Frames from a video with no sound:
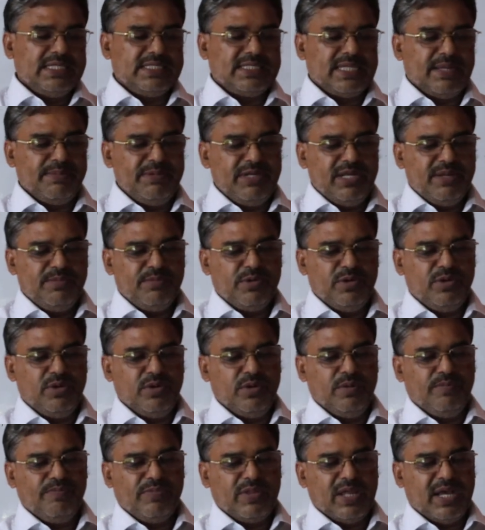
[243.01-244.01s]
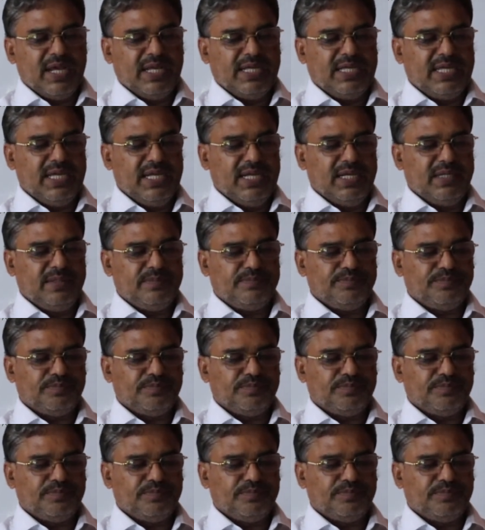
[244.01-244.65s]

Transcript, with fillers: সামিনা বলল আঙ্কেল